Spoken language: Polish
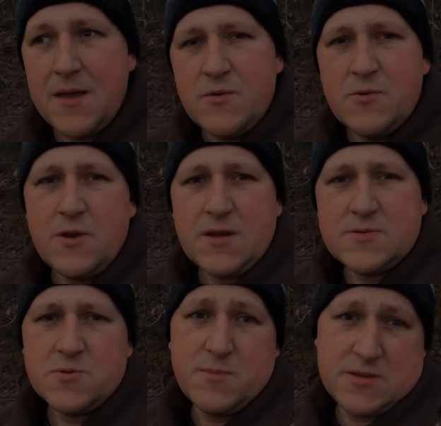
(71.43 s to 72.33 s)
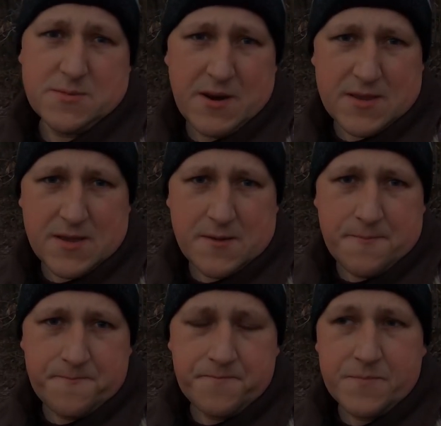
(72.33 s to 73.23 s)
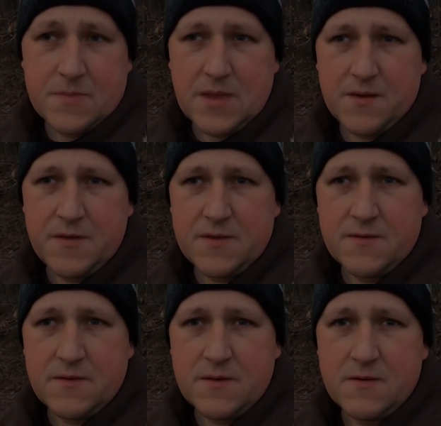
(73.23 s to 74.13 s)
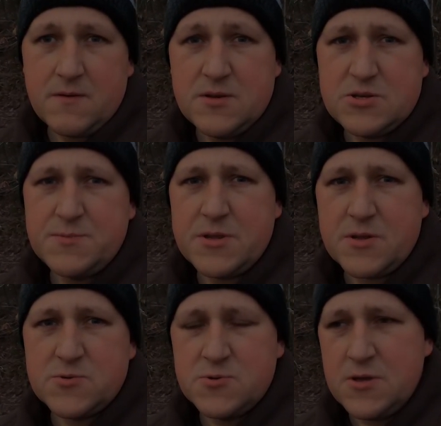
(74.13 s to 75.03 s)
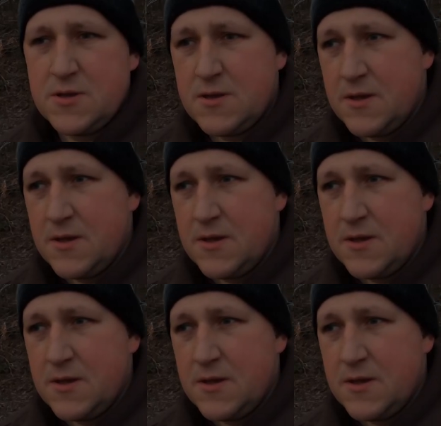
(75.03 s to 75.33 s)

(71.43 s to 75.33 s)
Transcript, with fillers: W ogóle cud będzie branie, tak więc liczymy na cud.